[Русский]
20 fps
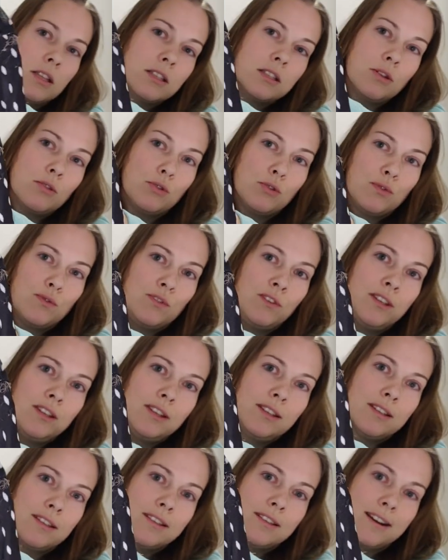надеюсь,
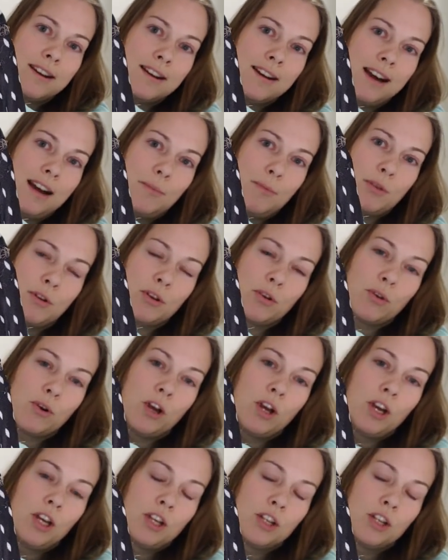видно на камеру,